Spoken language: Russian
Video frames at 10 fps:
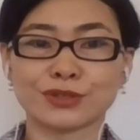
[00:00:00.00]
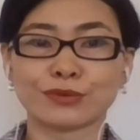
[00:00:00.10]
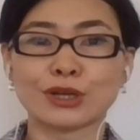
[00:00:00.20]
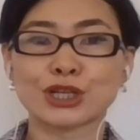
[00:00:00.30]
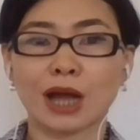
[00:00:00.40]

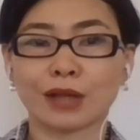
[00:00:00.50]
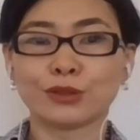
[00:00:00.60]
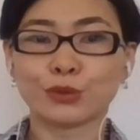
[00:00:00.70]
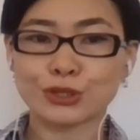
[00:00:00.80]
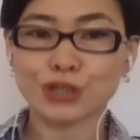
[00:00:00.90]
всего лишь
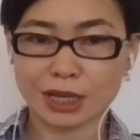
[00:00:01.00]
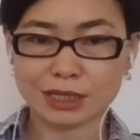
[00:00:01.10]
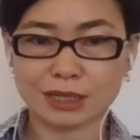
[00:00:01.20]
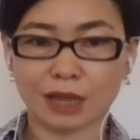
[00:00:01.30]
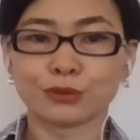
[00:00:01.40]
одной
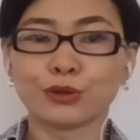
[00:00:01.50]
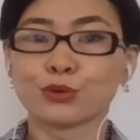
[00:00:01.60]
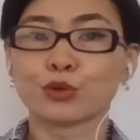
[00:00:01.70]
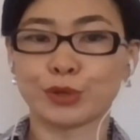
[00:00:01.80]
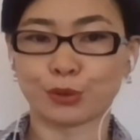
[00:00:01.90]
части, одной
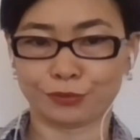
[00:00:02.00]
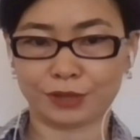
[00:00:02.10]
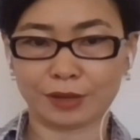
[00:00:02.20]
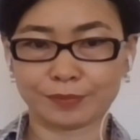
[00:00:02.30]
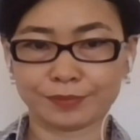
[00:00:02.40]
группировки